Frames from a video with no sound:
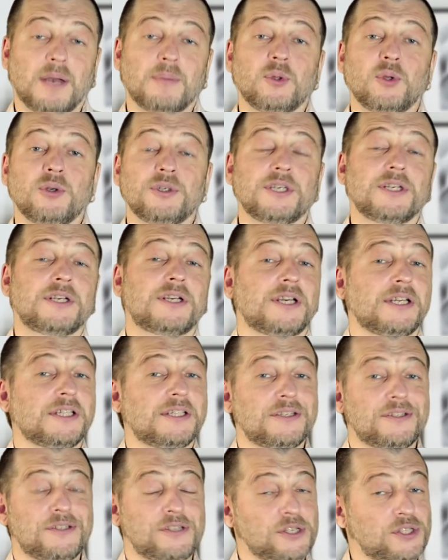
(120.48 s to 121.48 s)
многих
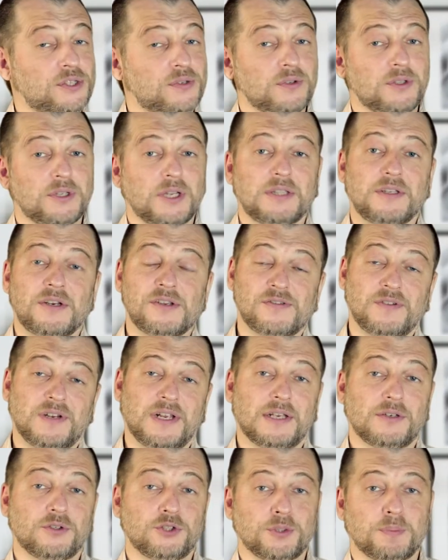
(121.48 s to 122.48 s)
это действует
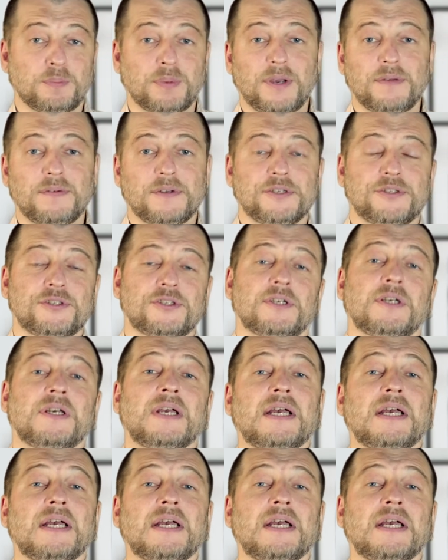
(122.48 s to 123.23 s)
отрезвляюще, поверьте.